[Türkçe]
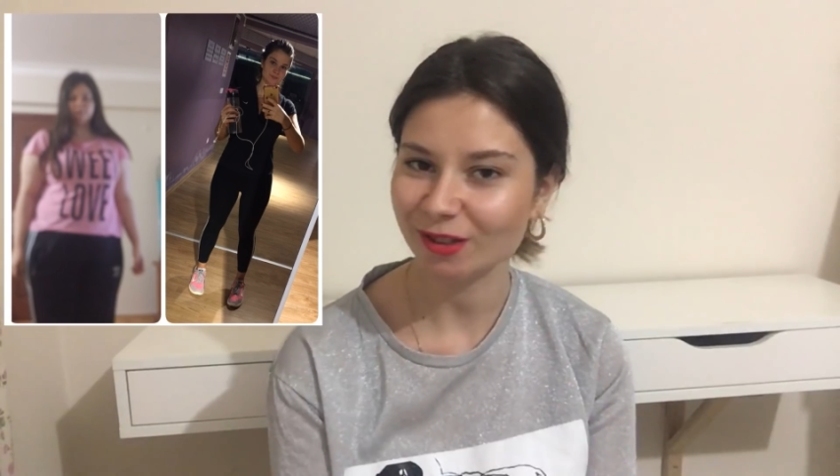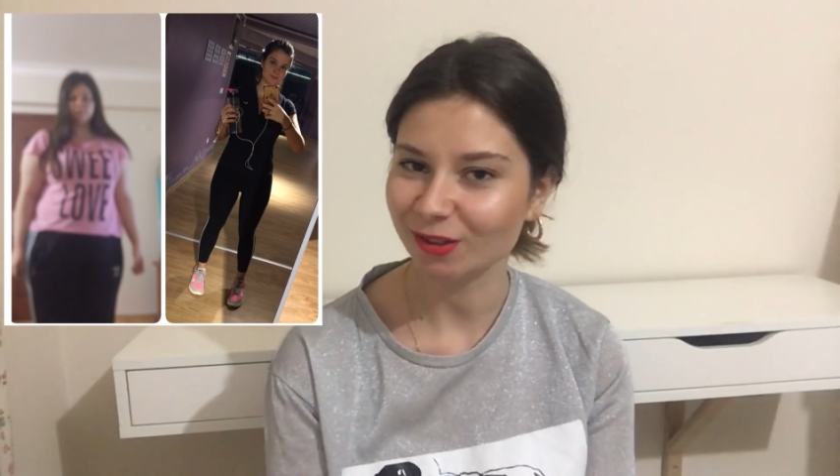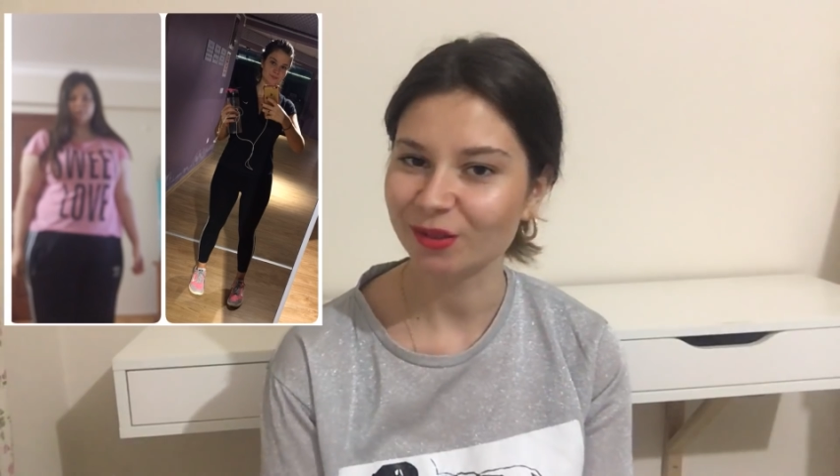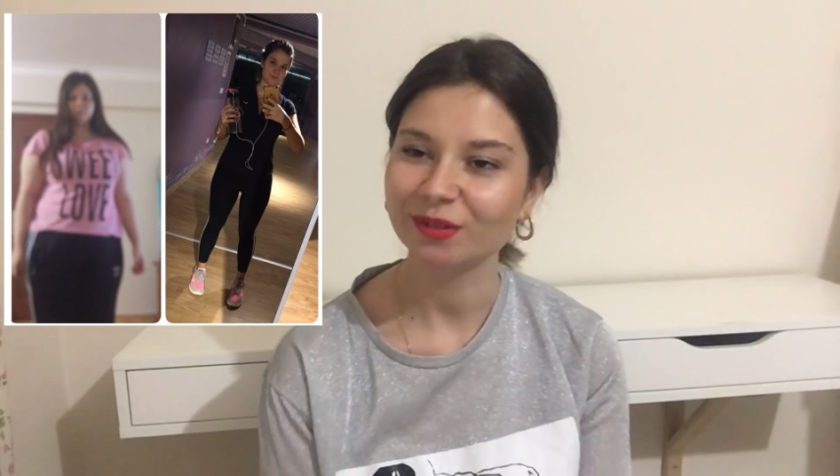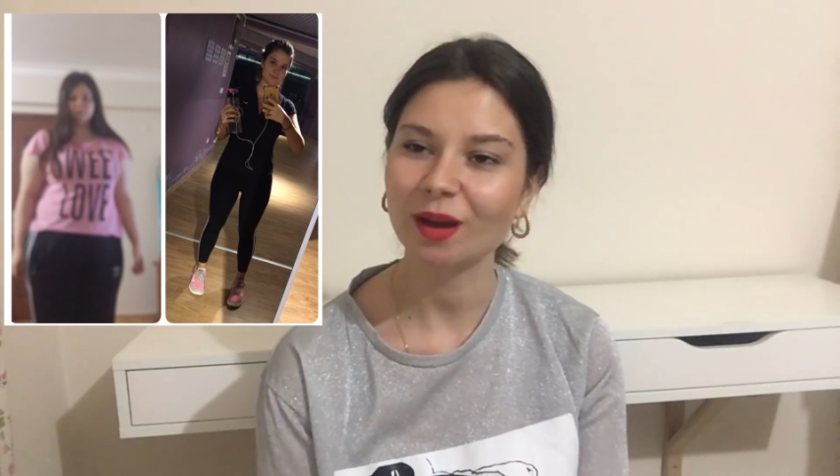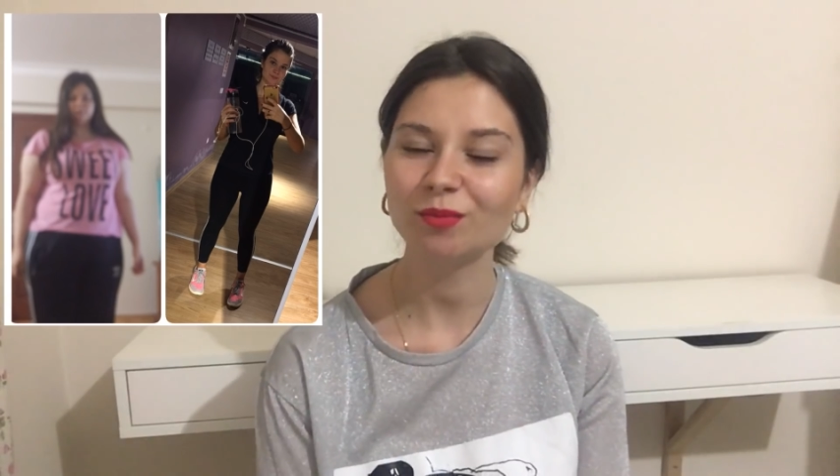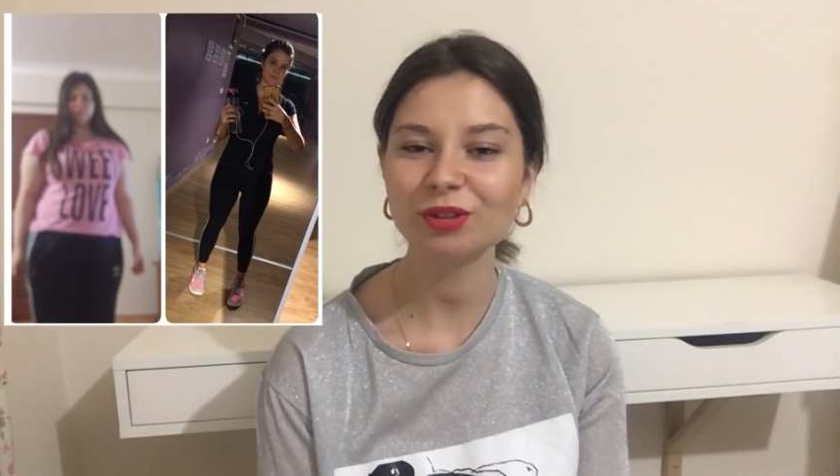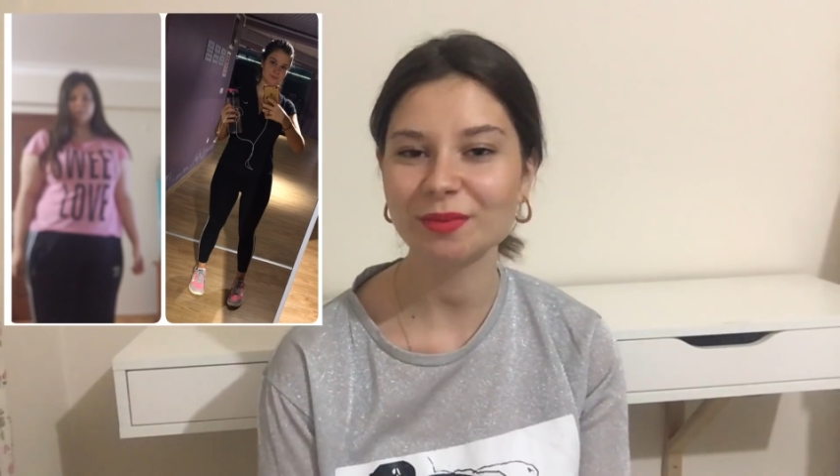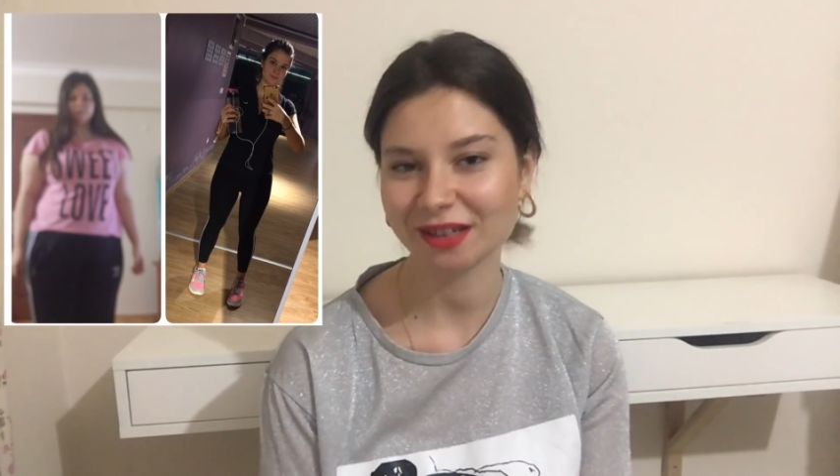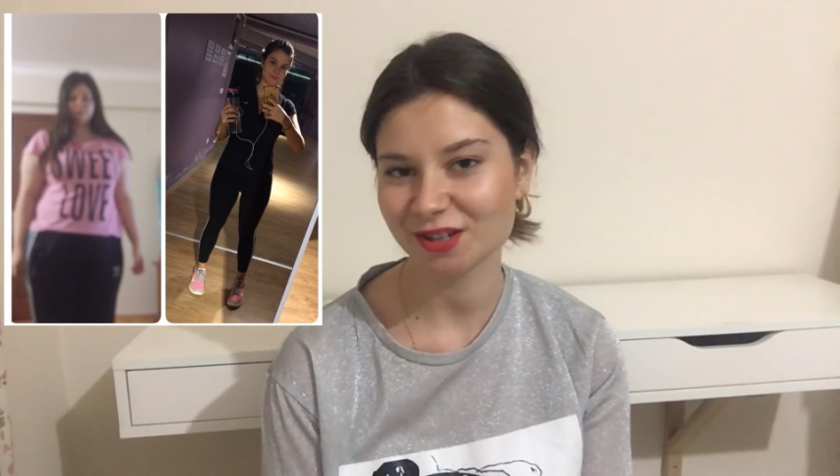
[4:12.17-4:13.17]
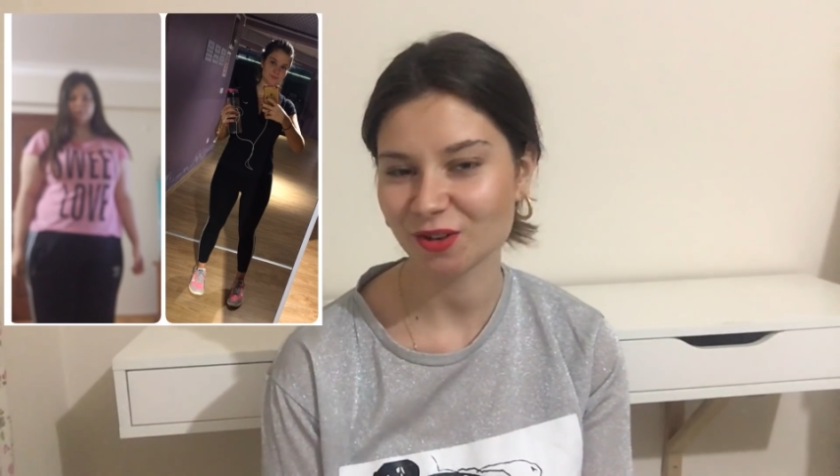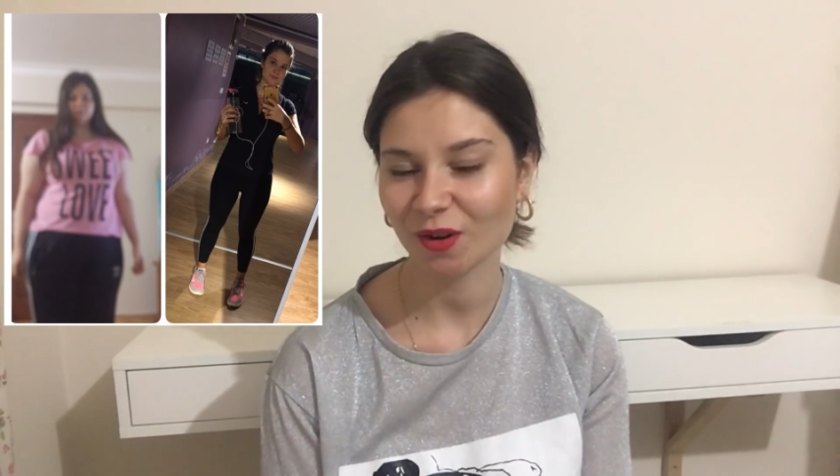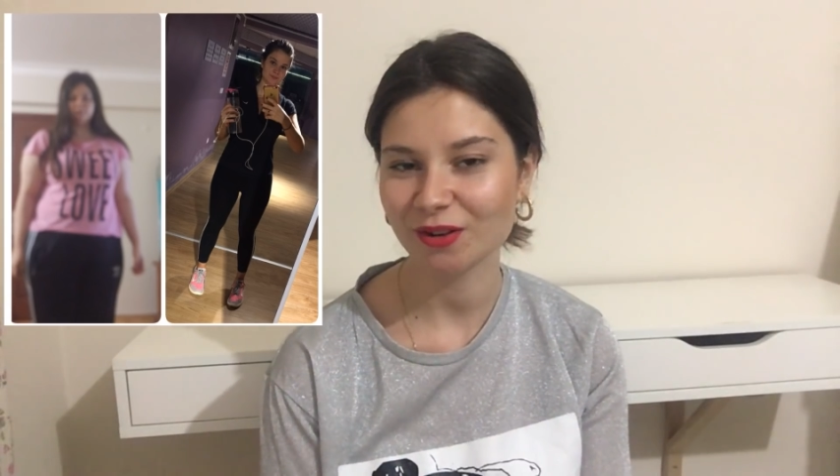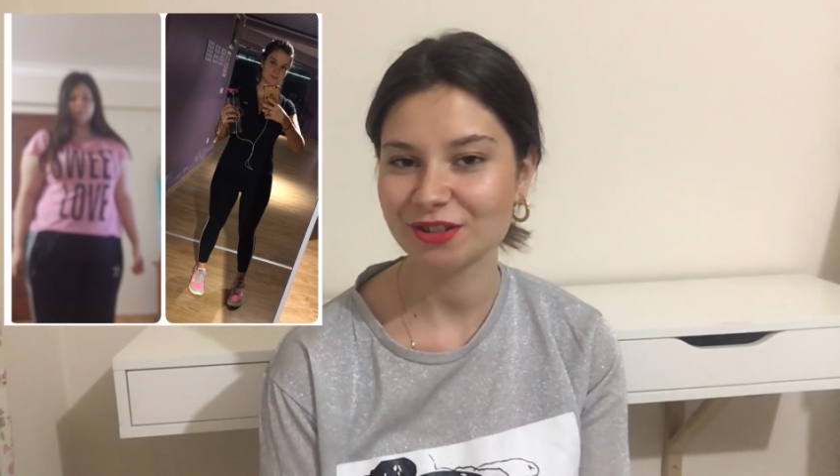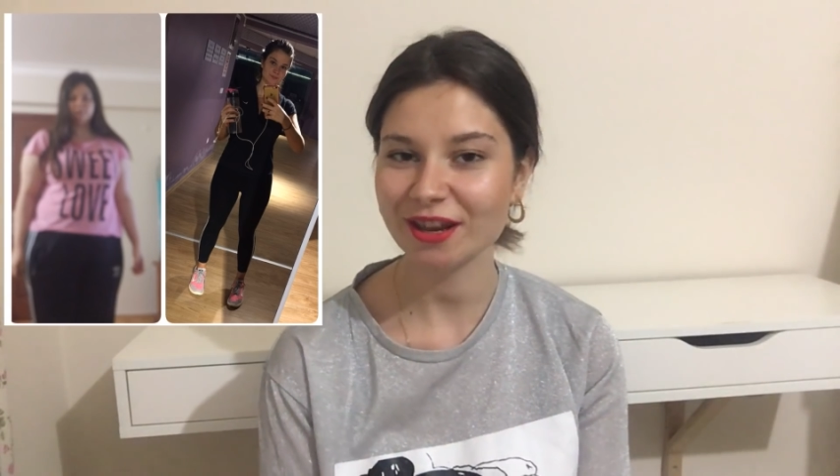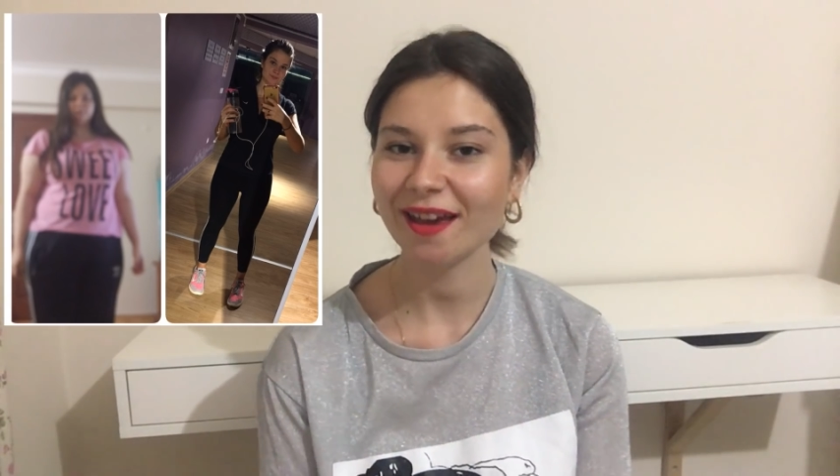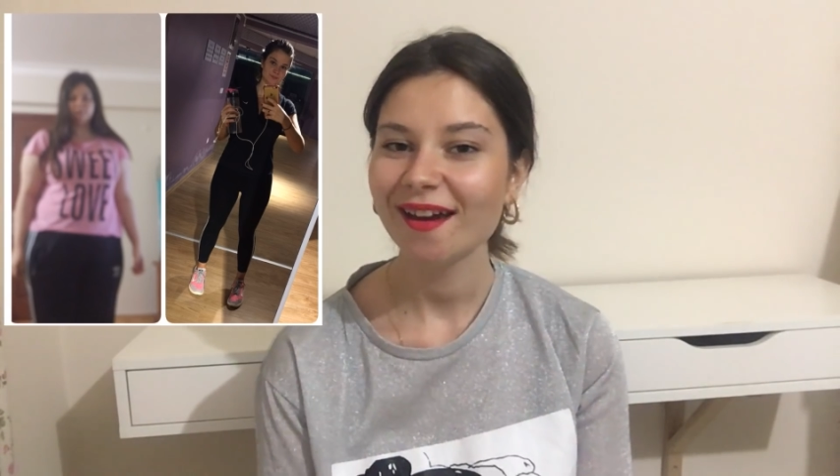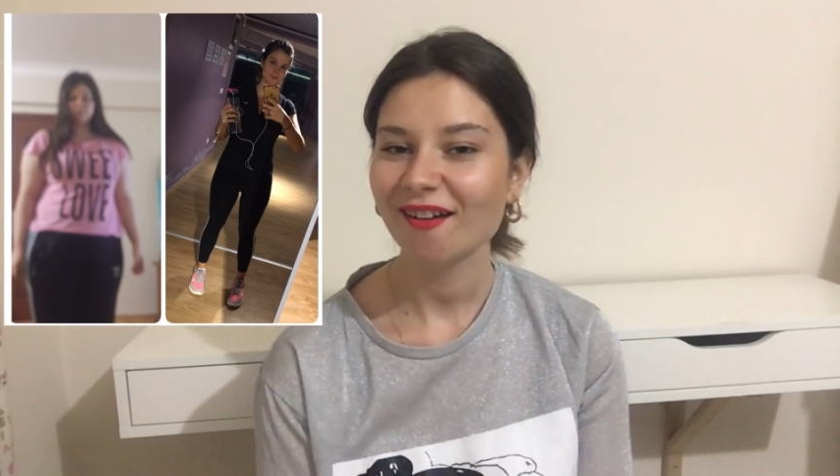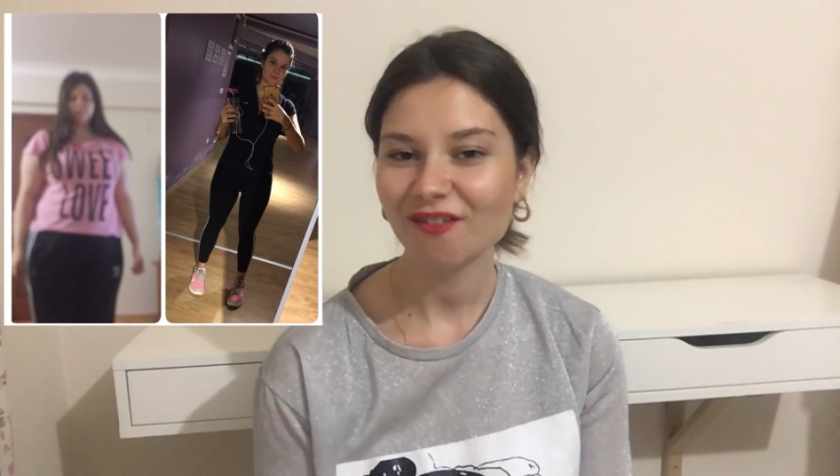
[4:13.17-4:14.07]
salonundan. Bu da birkaç ay önce.